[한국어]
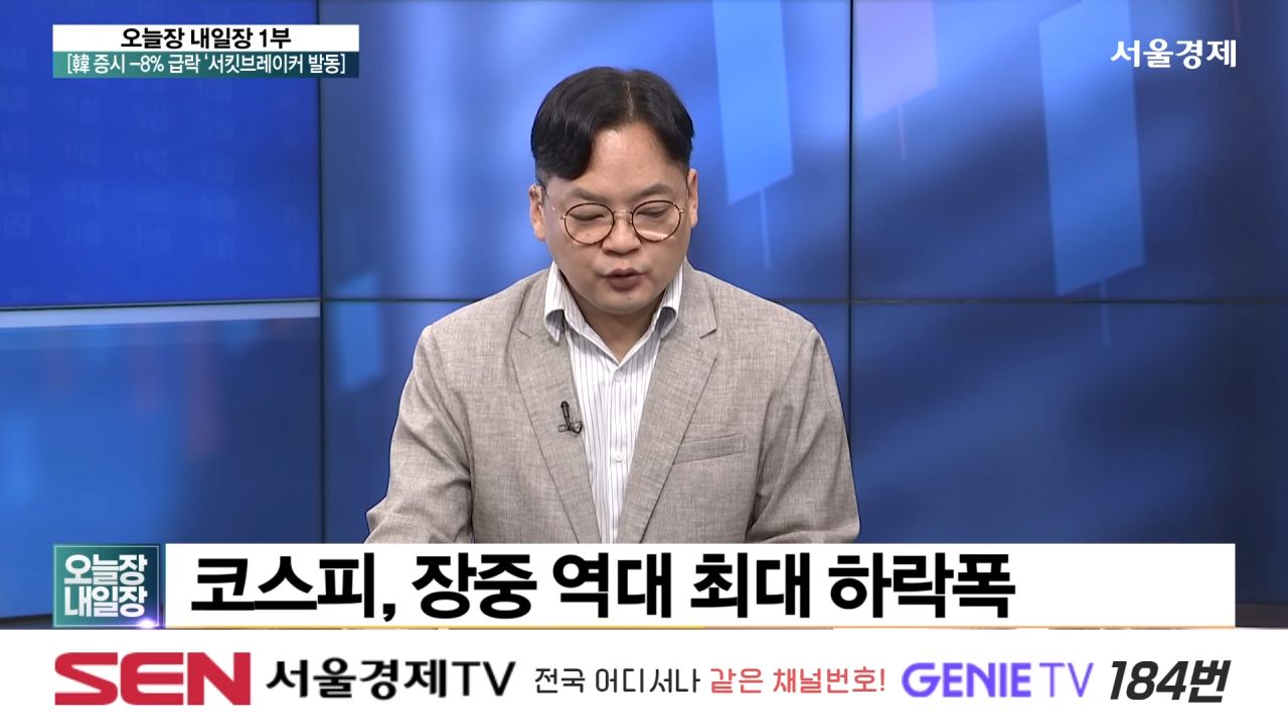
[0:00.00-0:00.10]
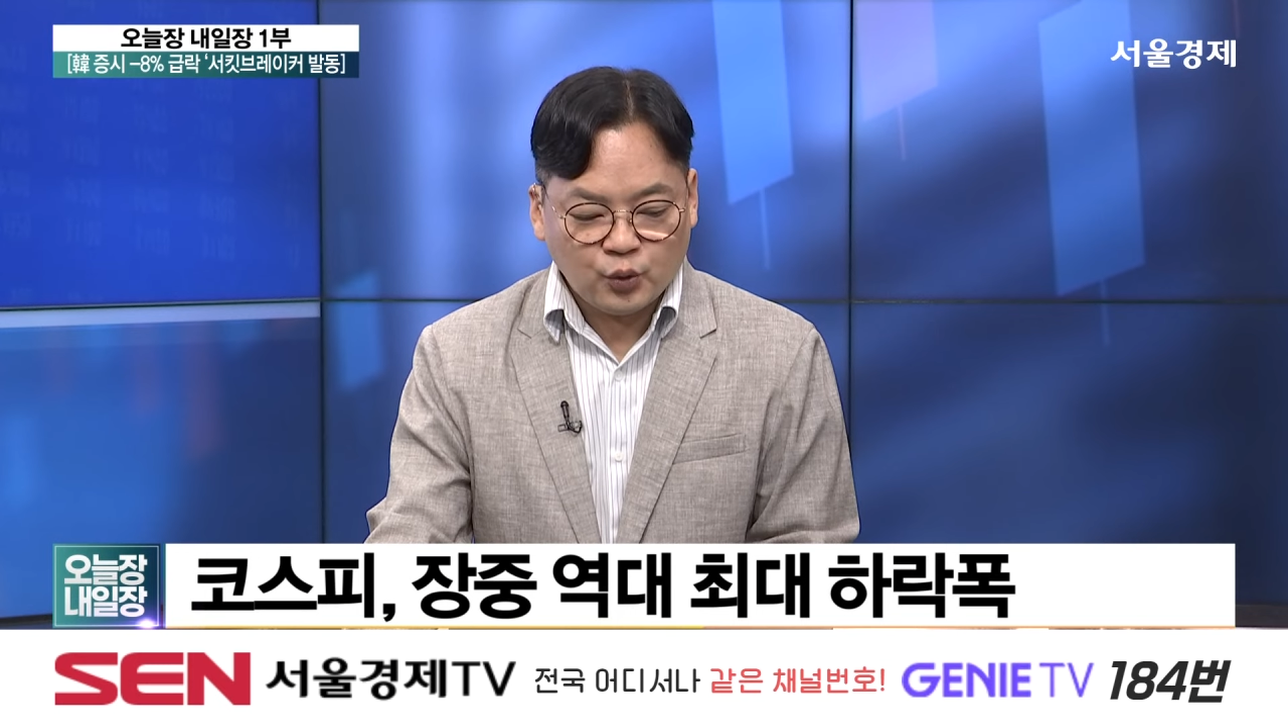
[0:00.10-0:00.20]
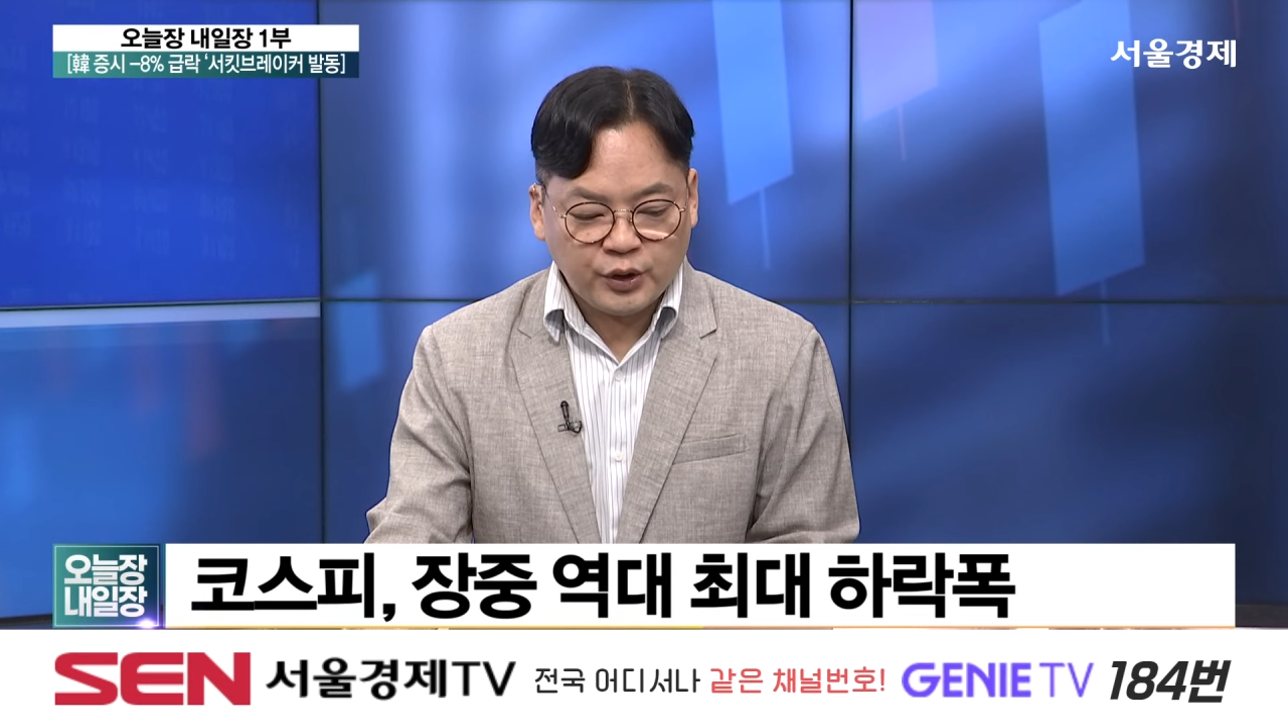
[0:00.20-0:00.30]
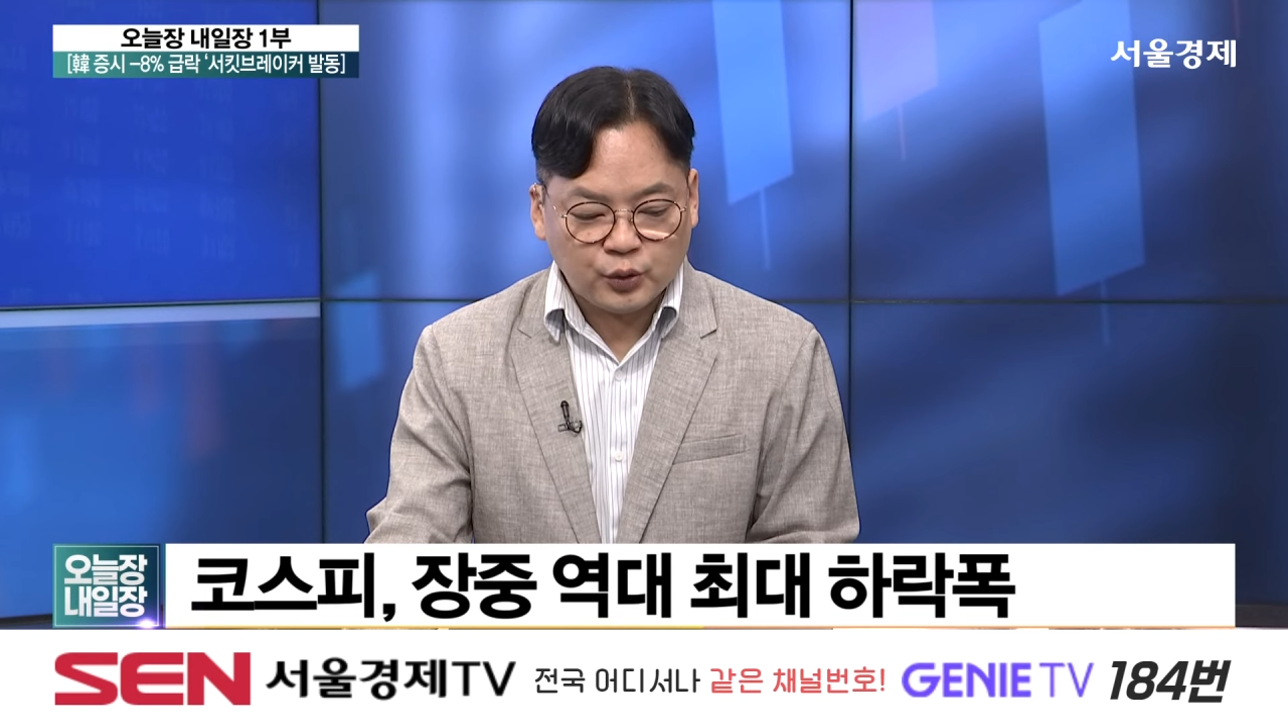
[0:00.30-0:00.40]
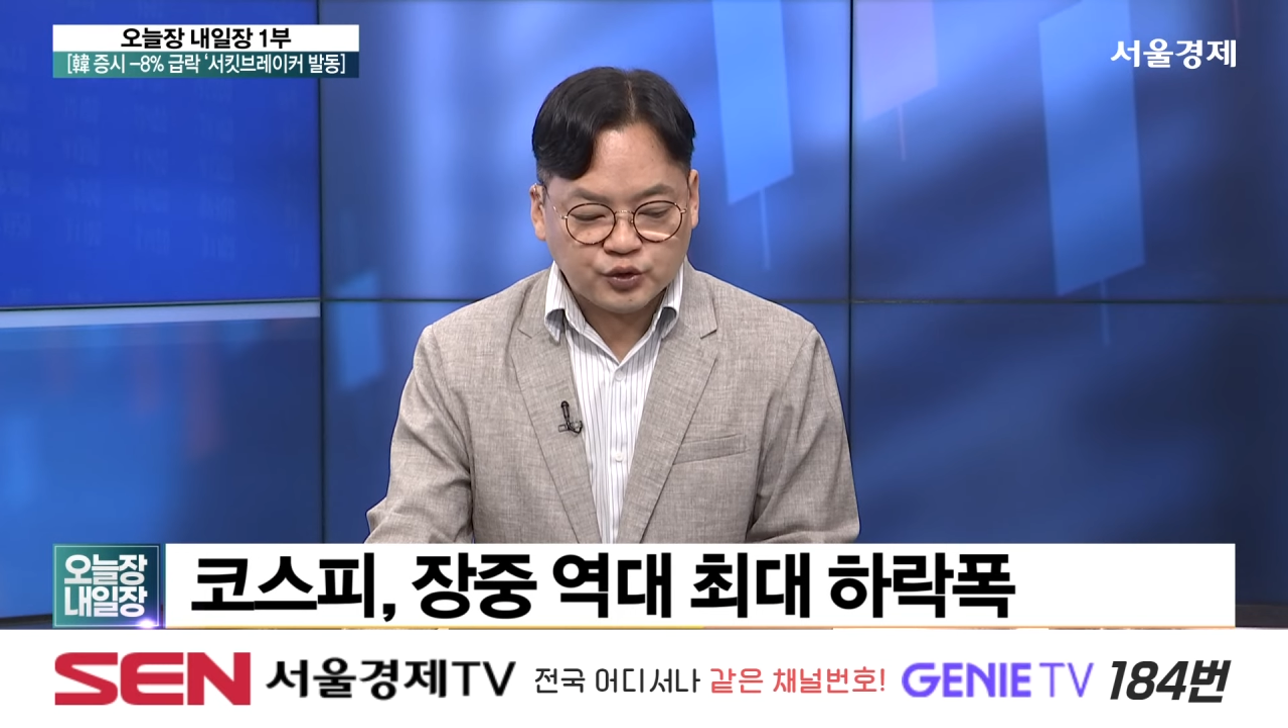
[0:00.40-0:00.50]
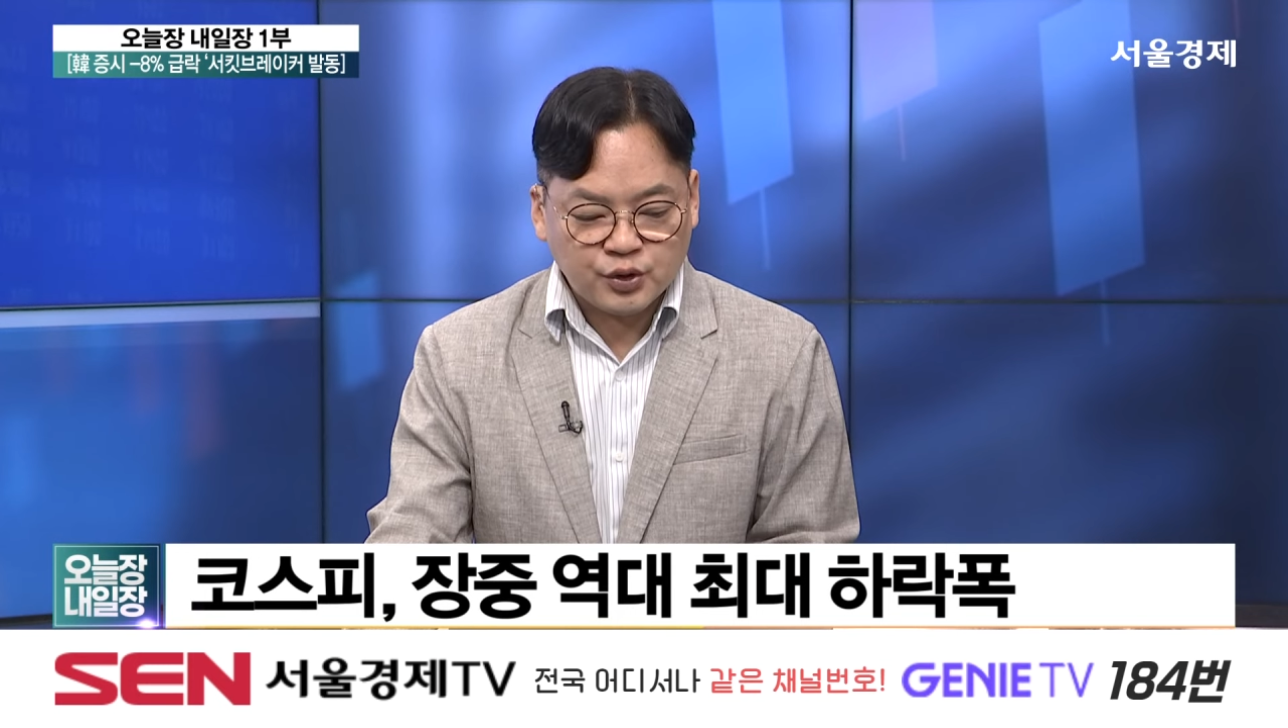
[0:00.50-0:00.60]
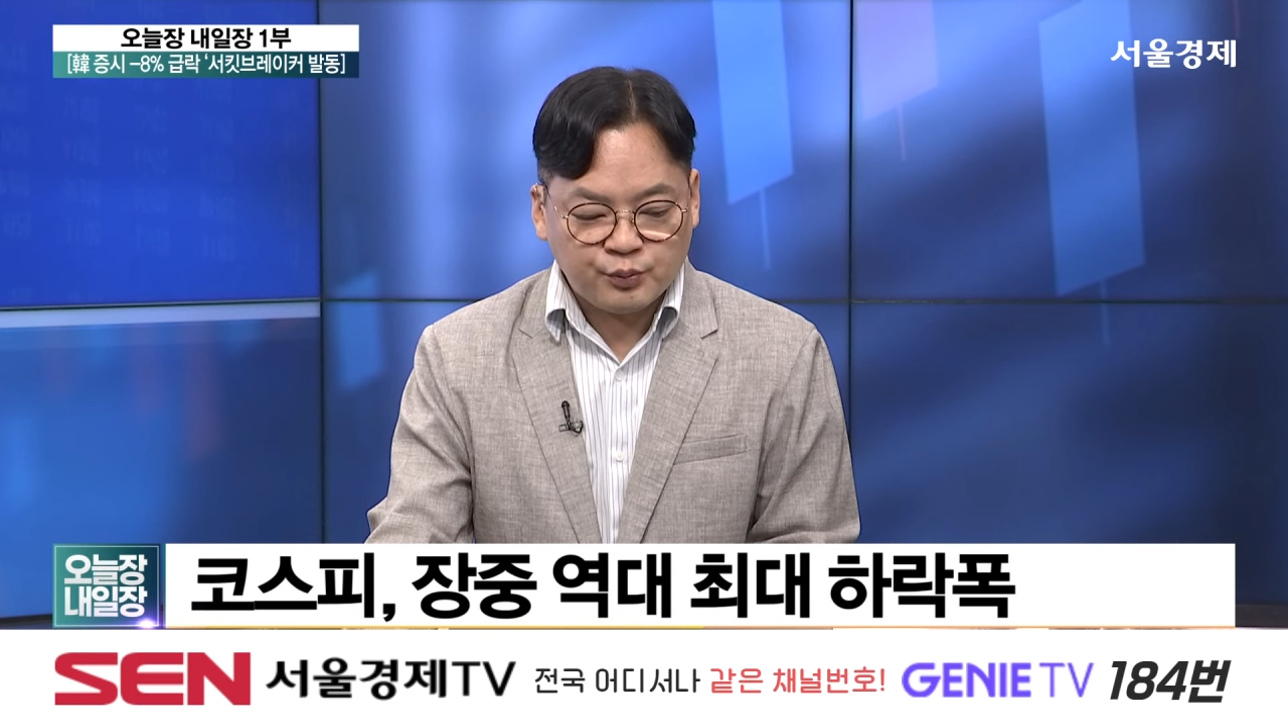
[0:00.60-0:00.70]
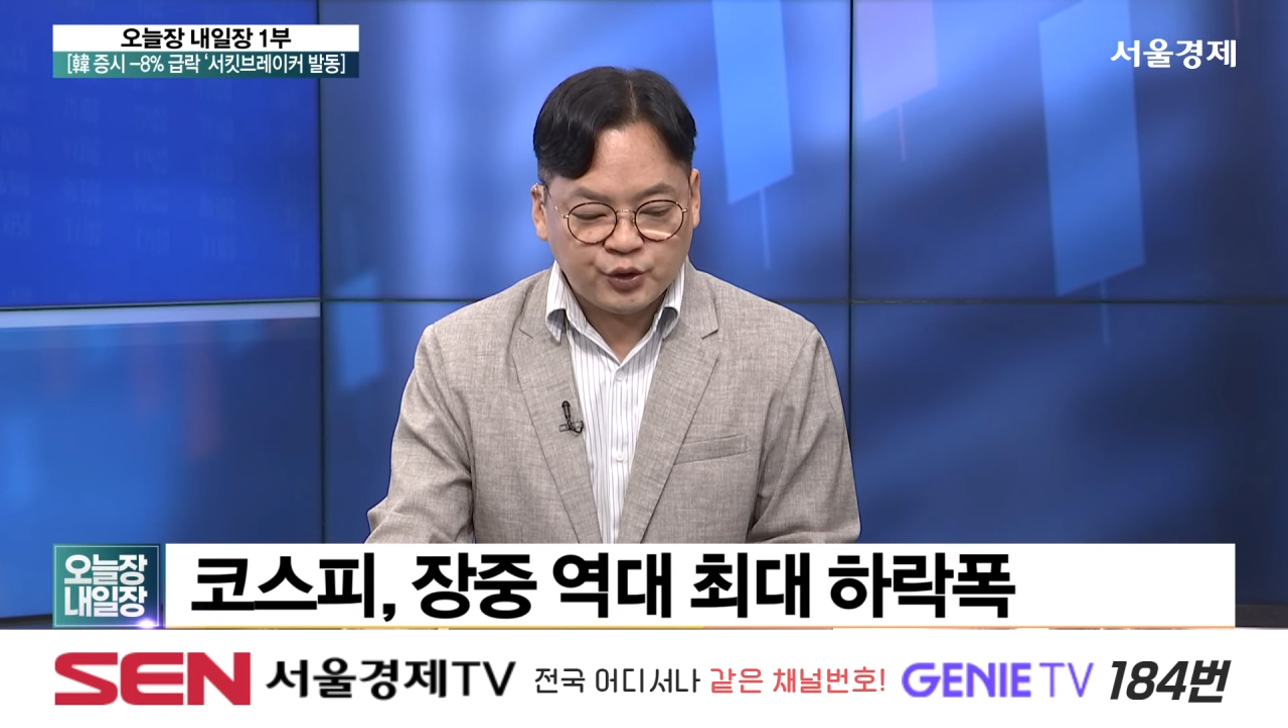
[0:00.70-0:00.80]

소위 독점